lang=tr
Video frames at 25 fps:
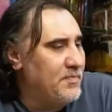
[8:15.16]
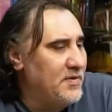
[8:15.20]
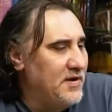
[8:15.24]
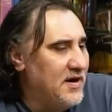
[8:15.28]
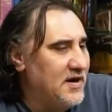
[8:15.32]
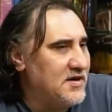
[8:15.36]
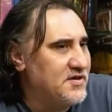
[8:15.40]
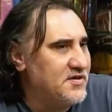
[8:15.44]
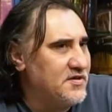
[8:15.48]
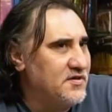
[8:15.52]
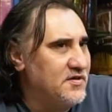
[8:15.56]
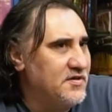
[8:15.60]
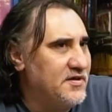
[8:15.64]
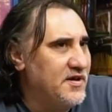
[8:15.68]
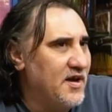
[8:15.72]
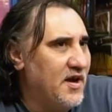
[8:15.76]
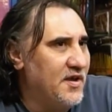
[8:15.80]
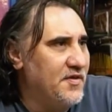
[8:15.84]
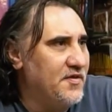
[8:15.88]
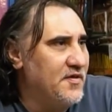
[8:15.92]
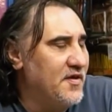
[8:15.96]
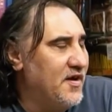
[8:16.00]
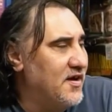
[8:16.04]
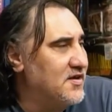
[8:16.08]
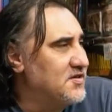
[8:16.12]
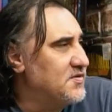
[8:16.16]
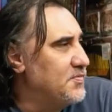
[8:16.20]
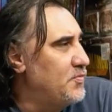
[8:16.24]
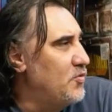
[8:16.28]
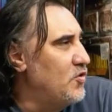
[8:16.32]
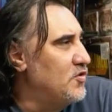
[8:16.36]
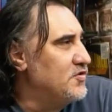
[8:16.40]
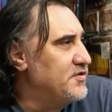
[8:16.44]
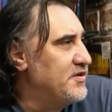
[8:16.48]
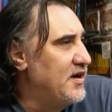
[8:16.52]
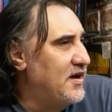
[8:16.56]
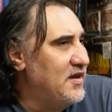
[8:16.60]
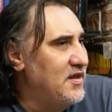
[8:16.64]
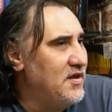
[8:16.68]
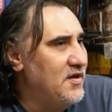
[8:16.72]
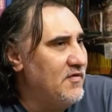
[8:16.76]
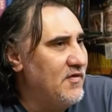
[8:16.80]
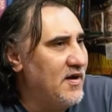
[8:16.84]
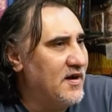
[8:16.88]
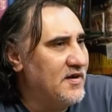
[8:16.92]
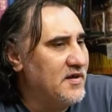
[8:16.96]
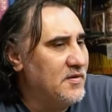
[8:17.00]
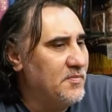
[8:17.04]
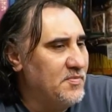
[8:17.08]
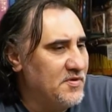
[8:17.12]
plakçının kendine has bir özelliği
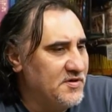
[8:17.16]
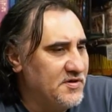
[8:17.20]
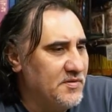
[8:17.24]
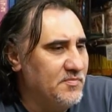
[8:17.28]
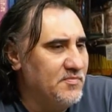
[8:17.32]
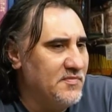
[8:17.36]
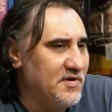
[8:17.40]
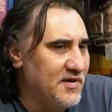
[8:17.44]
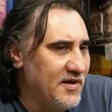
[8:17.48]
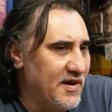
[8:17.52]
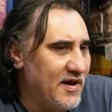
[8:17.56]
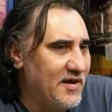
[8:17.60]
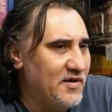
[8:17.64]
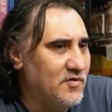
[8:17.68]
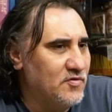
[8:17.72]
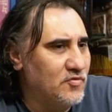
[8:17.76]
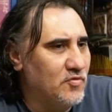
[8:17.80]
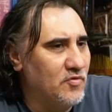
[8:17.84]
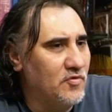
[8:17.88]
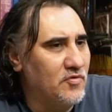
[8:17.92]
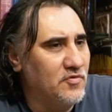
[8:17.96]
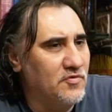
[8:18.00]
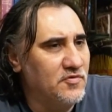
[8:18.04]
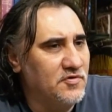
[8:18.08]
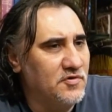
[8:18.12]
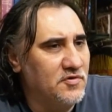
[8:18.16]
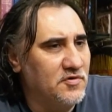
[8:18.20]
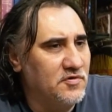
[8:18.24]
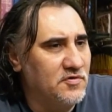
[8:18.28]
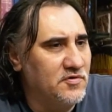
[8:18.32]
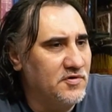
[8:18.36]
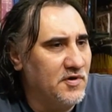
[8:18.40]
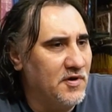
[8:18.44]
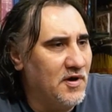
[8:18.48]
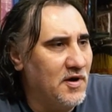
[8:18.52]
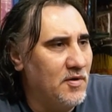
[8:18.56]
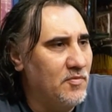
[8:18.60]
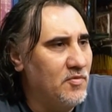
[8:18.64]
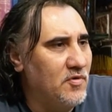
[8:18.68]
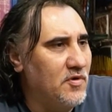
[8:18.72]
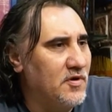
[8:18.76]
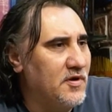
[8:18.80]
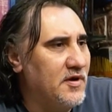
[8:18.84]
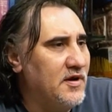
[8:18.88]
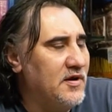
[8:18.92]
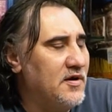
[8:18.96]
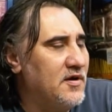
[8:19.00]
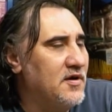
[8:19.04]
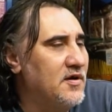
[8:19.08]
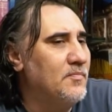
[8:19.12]
var. Bizim de yani sorunuzun cevabı
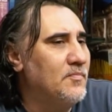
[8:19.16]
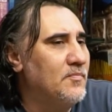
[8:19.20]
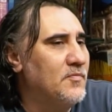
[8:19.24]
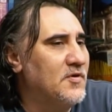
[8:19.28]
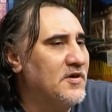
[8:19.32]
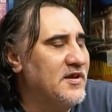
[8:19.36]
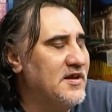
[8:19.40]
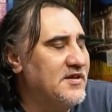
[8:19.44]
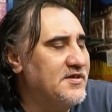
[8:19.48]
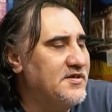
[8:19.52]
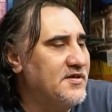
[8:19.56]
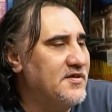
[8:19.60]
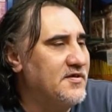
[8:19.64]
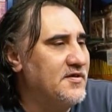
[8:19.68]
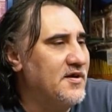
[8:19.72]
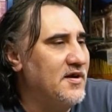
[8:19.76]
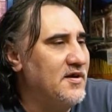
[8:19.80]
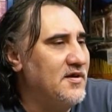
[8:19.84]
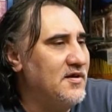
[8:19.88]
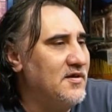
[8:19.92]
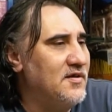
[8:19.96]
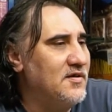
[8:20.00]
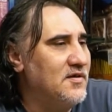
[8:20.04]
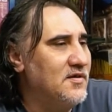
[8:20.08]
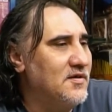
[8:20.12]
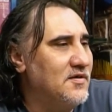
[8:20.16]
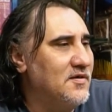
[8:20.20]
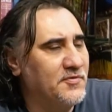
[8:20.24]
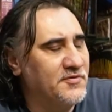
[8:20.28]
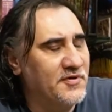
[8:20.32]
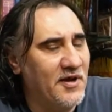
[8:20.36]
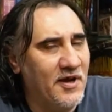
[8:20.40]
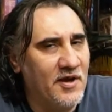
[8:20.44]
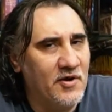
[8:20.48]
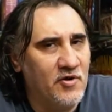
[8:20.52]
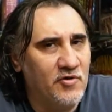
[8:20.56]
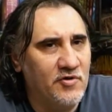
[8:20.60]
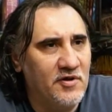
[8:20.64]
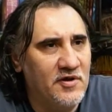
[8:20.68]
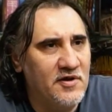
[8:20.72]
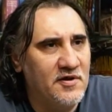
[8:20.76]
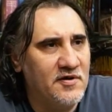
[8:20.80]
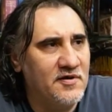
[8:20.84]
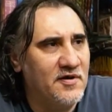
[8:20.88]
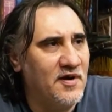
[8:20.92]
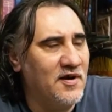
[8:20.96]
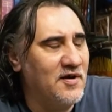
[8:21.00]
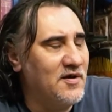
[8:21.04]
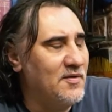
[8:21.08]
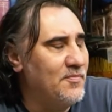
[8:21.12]
olarak klasik rock, psychedelic
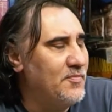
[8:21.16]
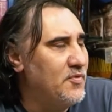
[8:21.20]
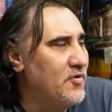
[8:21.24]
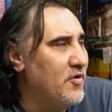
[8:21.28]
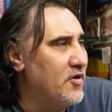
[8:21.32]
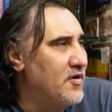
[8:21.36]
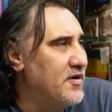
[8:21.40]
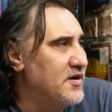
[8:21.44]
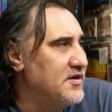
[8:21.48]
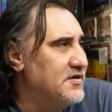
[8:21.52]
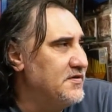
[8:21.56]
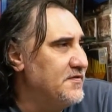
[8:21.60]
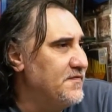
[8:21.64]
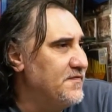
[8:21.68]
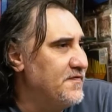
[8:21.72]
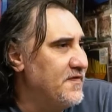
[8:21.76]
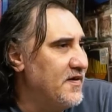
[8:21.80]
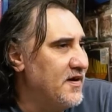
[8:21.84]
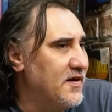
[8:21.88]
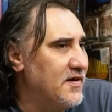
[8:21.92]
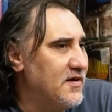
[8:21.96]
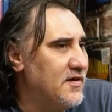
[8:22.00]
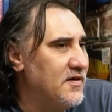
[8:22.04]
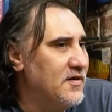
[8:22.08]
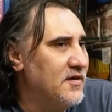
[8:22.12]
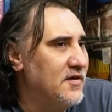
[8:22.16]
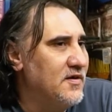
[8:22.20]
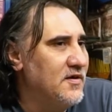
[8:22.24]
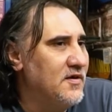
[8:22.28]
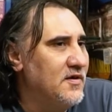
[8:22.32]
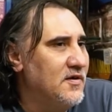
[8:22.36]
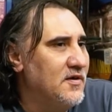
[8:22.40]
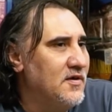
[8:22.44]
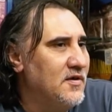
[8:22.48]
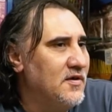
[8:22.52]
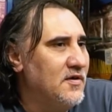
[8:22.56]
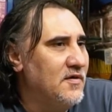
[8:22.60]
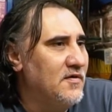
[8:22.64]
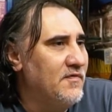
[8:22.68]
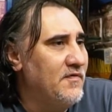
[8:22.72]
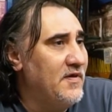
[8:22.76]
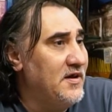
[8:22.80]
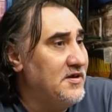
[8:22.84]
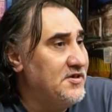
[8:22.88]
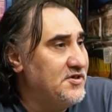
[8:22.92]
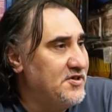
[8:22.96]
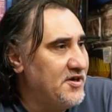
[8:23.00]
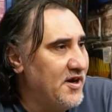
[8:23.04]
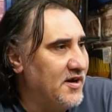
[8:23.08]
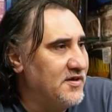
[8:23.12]
rock, progressive rock
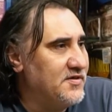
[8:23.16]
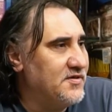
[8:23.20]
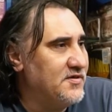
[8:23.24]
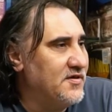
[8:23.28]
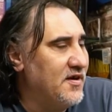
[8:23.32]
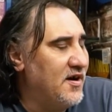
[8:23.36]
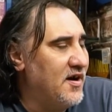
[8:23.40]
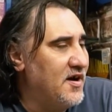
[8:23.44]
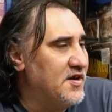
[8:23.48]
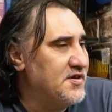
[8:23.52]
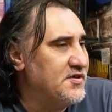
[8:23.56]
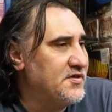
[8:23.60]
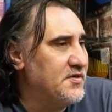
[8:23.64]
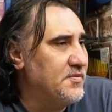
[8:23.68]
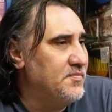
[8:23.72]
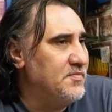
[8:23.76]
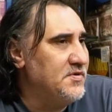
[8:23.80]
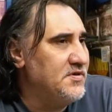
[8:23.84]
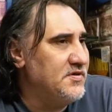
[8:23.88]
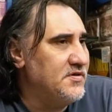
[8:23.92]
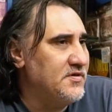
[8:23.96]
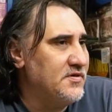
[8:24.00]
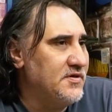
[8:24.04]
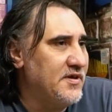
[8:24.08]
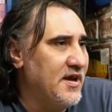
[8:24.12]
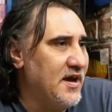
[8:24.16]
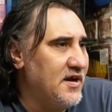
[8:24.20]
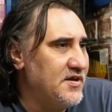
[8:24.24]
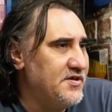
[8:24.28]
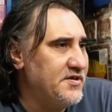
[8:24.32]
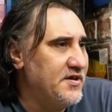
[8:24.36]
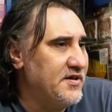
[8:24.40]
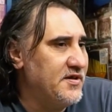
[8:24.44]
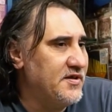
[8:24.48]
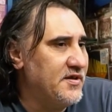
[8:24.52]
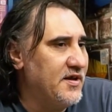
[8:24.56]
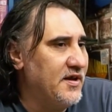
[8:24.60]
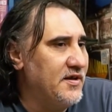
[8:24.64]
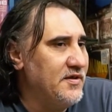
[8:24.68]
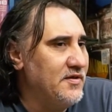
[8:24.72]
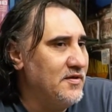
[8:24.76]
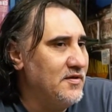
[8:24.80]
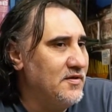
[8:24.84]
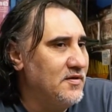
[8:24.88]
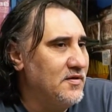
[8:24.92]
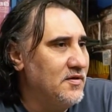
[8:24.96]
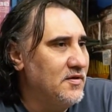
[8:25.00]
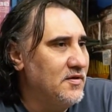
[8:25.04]
ve jazz arşivimiz gerçekten